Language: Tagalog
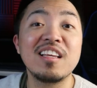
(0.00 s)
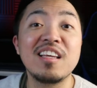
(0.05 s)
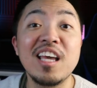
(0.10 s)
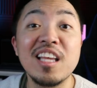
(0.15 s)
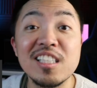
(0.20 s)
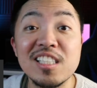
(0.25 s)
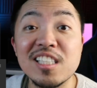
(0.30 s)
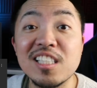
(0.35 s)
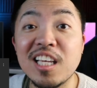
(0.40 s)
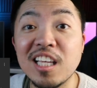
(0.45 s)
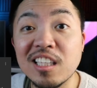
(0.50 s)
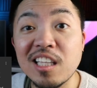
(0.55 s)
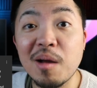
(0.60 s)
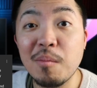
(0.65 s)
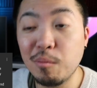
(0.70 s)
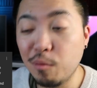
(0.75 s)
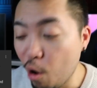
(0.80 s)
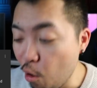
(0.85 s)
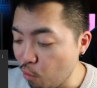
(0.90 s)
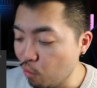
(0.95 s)
Gets kita
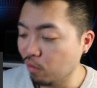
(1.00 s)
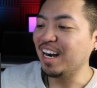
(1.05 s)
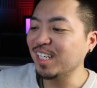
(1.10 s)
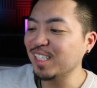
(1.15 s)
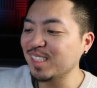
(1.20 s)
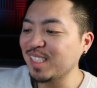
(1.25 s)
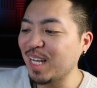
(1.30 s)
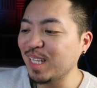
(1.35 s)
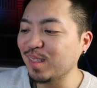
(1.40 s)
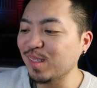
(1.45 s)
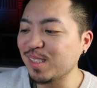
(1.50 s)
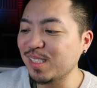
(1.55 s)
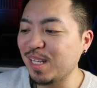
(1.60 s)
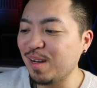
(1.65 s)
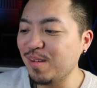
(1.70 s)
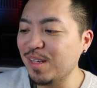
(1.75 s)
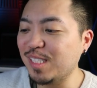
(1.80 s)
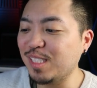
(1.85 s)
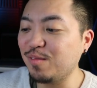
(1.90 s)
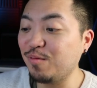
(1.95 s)
bro. Our status
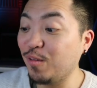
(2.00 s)
now is